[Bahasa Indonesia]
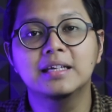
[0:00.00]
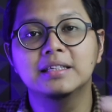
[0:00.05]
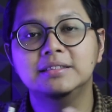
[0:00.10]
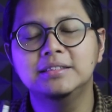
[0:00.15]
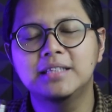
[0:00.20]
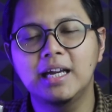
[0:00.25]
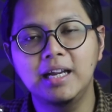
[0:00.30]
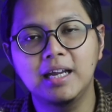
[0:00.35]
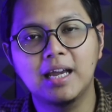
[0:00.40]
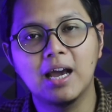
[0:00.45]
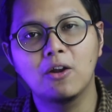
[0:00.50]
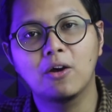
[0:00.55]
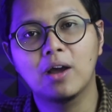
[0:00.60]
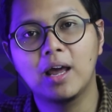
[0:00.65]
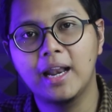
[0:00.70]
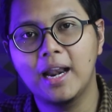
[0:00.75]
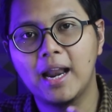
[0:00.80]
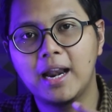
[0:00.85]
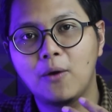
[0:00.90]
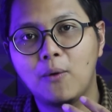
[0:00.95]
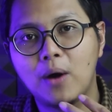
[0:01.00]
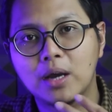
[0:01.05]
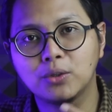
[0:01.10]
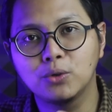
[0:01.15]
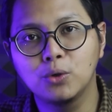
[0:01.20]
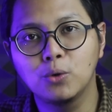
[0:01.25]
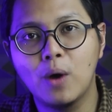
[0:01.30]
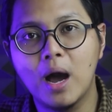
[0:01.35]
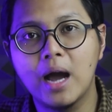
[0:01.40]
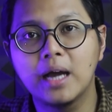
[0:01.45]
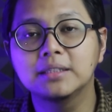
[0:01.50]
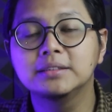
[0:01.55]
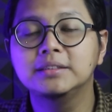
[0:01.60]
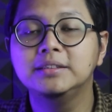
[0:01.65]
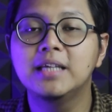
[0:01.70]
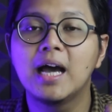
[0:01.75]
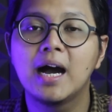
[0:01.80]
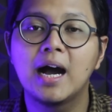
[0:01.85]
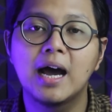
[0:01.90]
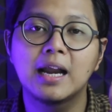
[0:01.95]
Jadi kalau kalian ada waktu luang,
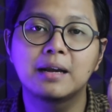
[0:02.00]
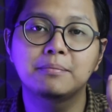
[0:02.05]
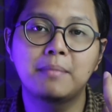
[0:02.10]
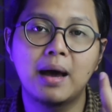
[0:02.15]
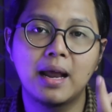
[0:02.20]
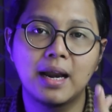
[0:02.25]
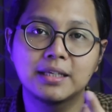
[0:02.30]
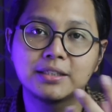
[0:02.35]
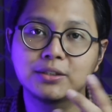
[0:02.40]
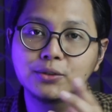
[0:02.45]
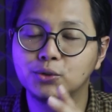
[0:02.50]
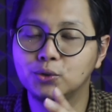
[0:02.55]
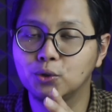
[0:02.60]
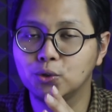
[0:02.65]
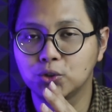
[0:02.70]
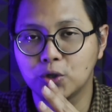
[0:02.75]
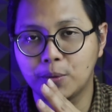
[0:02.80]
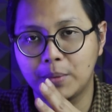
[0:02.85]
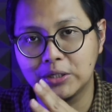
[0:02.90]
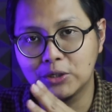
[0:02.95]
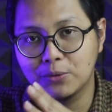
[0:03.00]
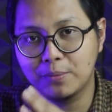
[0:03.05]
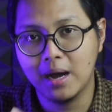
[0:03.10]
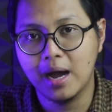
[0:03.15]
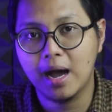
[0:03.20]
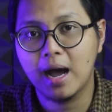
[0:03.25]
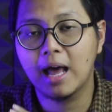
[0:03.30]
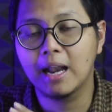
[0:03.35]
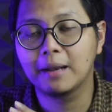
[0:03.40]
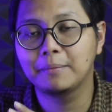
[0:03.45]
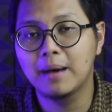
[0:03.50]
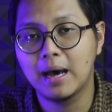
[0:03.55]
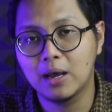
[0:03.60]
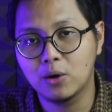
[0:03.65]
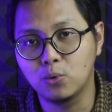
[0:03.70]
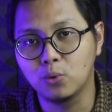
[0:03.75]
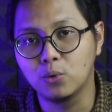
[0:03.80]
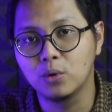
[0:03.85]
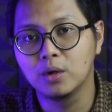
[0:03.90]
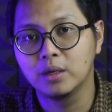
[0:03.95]
jangan malas untuk coba-coba hal
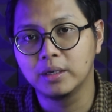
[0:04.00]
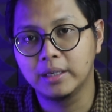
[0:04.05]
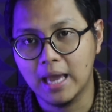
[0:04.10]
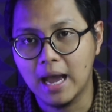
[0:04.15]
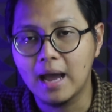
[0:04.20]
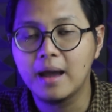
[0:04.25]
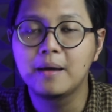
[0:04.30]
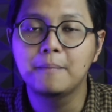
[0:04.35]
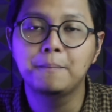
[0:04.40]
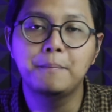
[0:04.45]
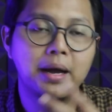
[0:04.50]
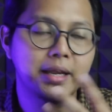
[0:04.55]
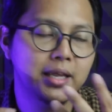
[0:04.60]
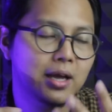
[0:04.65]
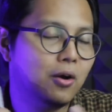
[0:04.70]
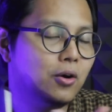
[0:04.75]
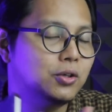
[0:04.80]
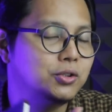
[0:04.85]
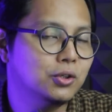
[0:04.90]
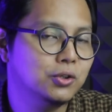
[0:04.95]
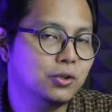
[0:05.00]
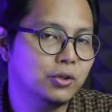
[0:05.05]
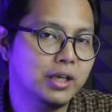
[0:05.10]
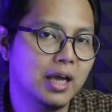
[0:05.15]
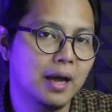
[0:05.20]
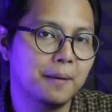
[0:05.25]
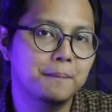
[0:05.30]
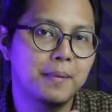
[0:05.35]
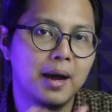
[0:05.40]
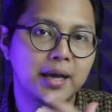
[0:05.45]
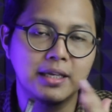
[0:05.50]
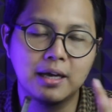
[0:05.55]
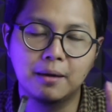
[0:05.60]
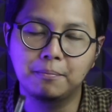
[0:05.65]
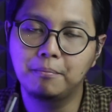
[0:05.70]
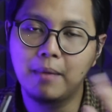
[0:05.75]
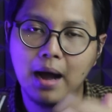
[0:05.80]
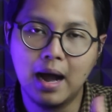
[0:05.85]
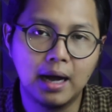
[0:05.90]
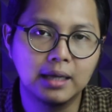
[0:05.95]
baru, ya. Banyak kok contohnya, banyak
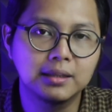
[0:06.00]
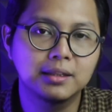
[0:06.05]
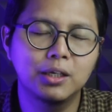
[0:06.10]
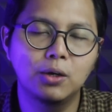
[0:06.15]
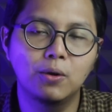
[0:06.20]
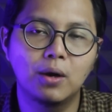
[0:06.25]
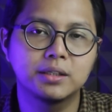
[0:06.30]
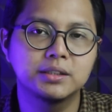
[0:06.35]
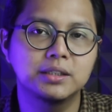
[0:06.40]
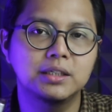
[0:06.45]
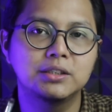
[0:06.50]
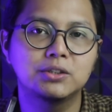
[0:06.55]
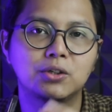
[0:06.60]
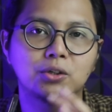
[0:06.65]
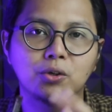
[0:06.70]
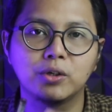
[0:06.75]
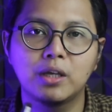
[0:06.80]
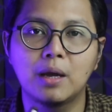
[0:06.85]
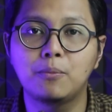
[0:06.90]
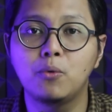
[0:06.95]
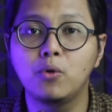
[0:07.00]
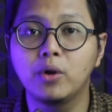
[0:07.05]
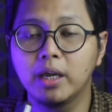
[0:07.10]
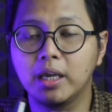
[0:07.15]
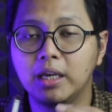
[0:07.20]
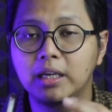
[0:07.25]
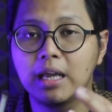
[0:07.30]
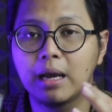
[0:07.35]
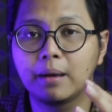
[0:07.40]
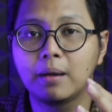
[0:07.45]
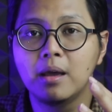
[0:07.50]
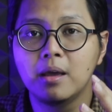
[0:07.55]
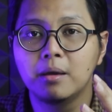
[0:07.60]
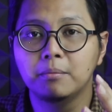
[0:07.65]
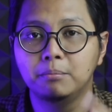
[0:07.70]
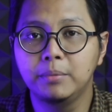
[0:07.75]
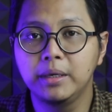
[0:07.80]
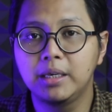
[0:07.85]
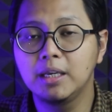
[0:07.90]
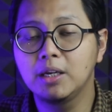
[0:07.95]
banget di luar sini contohnya mungkin yang
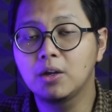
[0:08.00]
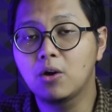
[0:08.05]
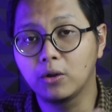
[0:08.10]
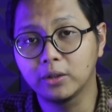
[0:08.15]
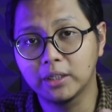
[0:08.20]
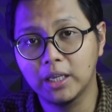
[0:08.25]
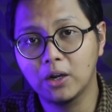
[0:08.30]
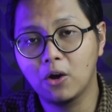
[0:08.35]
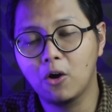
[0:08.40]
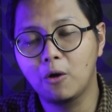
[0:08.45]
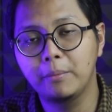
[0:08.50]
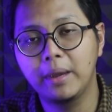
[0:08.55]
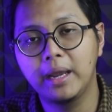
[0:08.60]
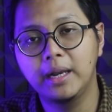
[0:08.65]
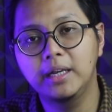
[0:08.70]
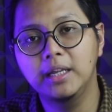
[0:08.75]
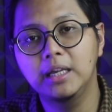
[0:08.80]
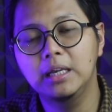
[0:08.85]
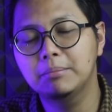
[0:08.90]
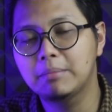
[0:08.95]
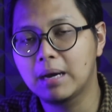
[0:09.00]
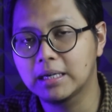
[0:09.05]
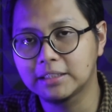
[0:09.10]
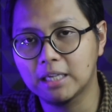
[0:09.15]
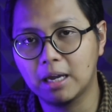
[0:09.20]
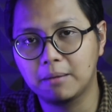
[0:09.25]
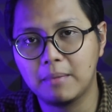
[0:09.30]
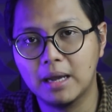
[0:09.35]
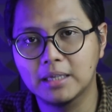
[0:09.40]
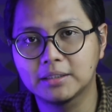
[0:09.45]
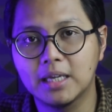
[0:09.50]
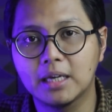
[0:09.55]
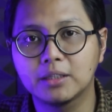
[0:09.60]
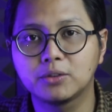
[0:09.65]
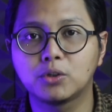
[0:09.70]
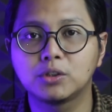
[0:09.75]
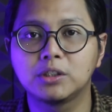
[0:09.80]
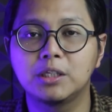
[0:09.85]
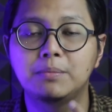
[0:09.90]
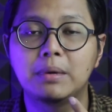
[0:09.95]
bikin konten komedi, masak-masak
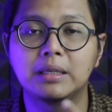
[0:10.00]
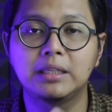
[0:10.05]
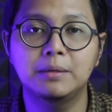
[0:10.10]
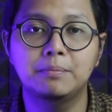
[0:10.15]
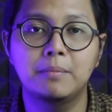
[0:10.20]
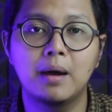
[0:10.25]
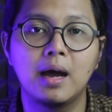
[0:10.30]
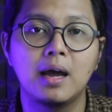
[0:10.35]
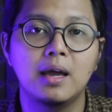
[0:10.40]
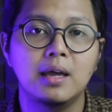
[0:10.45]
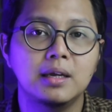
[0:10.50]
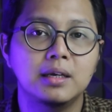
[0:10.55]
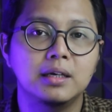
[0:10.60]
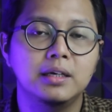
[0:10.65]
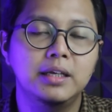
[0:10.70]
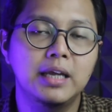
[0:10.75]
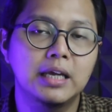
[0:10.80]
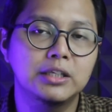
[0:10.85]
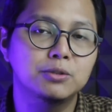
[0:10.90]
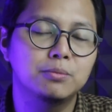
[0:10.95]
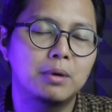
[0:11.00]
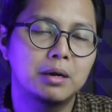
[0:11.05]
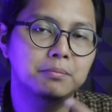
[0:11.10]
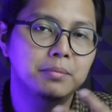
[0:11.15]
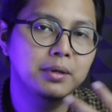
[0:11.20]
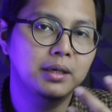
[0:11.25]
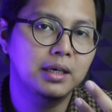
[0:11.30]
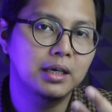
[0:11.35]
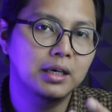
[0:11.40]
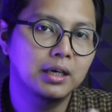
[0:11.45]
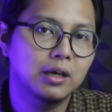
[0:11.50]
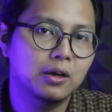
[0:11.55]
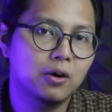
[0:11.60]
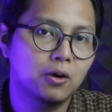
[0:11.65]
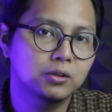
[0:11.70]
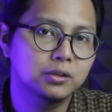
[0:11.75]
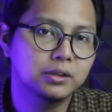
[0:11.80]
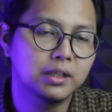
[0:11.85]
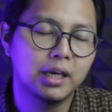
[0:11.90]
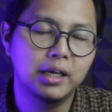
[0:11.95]
terus tiba-tiba dia cuman bikin
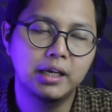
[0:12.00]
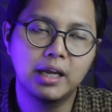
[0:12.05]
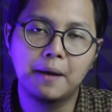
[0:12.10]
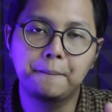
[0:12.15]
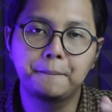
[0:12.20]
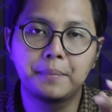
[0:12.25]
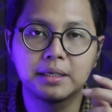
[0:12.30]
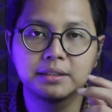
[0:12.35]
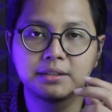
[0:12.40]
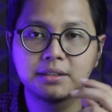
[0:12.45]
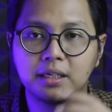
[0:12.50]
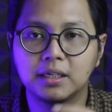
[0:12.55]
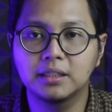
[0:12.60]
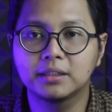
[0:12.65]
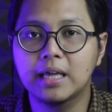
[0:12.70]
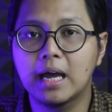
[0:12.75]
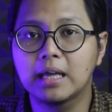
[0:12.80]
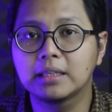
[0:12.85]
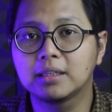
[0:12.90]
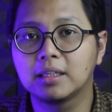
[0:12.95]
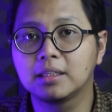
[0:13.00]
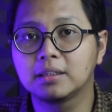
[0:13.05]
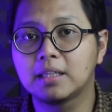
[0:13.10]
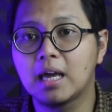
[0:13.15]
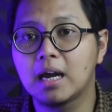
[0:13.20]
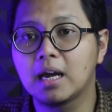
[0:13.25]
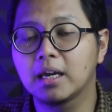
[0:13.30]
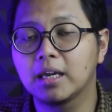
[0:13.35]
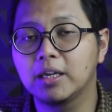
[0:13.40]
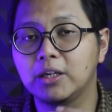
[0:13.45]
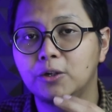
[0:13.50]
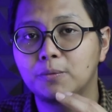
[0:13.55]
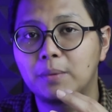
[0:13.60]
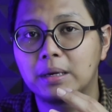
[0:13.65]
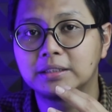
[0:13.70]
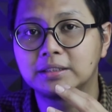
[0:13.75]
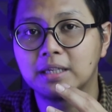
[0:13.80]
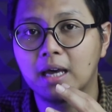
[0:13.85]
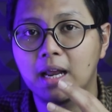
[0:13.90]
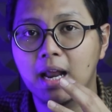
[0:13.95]
konten yang bercerita tentang
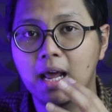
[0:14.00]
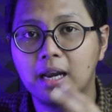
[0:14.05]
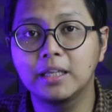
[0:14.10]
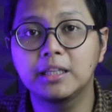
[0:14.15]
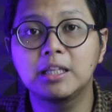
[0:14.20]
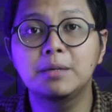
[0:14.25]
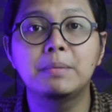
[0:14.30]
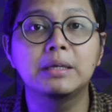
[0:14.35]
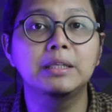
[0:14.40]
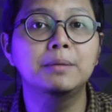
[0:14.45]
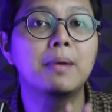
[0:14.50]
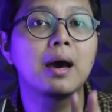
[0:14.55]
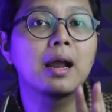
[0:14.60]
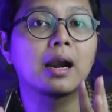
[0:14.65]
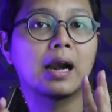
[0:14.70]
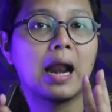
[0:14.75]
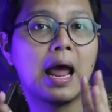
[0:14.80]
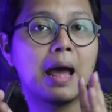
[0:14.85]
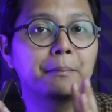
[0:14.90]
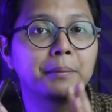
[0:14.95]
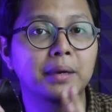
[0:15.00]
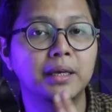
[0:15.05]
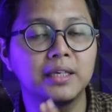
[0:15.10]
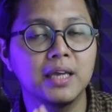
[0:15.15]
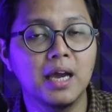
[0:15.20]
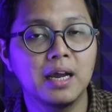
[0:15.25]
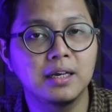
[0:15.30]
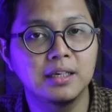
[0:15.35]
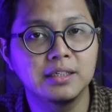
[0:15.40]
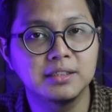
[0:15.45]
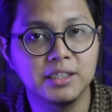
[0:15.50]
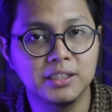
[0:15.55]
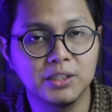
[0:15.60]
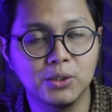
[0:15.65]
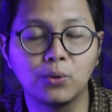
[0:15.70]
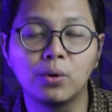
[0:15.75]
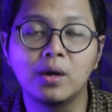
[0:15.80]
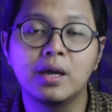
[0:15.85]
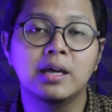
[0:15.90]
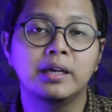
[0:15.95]
kehidupan sehari-hari, tiba-tiba ramenya di
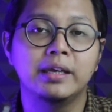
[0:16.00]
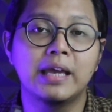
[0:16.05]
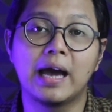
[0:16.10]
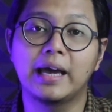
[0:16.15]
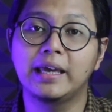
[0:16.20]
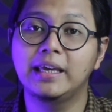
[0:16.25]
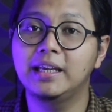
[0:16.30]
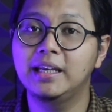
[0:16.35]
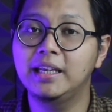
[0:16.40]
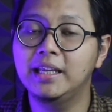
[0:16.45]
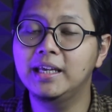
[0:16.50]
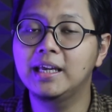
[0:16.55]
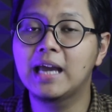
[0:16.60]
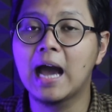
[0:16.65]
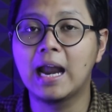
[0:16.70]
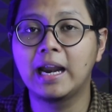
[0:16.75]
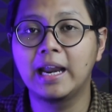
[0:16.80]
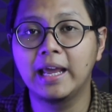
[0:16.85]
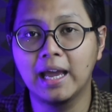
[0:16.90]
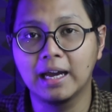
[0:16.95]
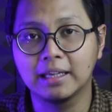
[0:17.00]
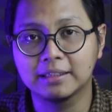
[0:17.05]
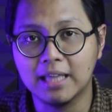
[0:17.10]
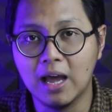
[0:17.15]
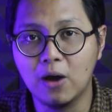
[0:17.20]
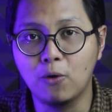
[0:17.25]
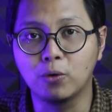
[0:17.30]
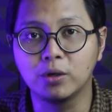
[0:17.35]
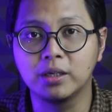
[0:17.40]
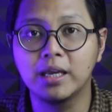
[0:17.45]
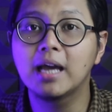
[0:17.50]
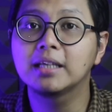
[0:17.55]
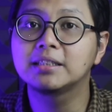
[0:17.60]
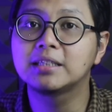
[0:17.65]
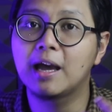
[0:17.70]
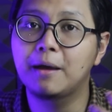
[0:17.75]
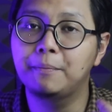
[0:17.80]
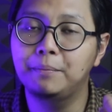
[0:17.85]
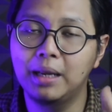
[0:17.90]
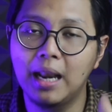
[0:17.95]
situ. Ya, ini nggak ada yang tahu, ya.
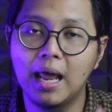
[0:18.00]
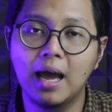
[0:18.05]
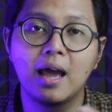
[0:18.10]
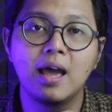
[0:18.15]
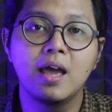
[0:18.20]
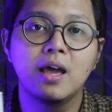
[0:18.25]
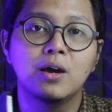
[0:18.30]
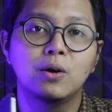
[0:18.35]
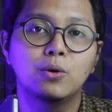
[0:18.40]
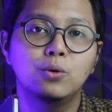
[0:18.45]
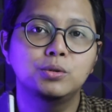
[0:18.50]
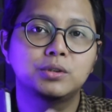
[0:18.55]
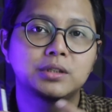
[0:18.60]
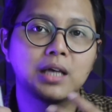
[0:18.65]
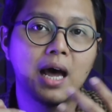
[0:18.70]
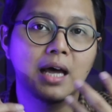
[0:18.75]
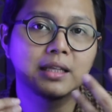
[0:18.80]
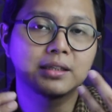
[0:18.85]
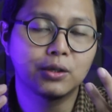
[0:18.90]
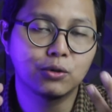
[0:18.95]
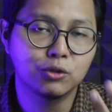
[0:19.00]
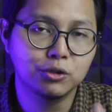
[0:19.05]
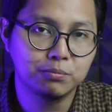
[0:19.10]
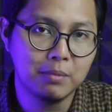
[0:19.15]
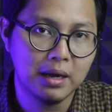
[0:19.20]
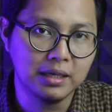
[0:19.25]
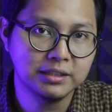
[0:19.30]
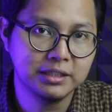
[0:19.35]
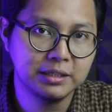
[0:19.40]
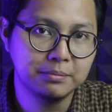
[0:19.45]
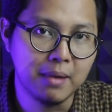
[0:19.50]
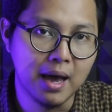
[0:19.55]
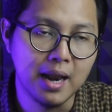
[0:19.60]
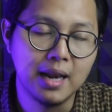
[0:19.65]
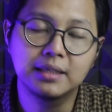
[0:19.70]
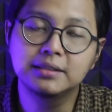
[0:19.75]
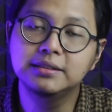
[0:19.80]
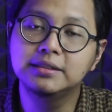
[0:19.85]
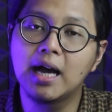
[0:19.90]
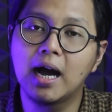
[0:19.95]
Saya bilang usaha terus
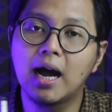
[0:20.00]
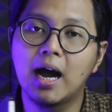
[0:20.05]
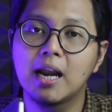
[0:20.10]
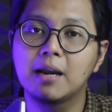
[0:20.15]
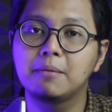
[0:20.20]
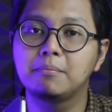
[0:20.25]
maksimal, jangan